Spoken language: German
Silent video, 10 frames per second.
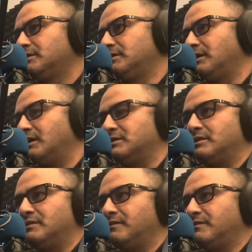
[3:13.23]
die
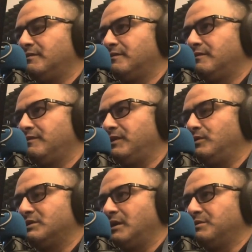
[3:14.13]
ganzen
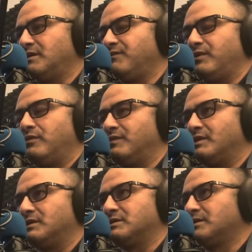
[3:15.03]
Videos habe ich dann
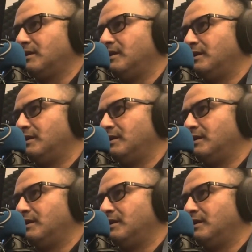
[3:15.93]
veröffentlicht.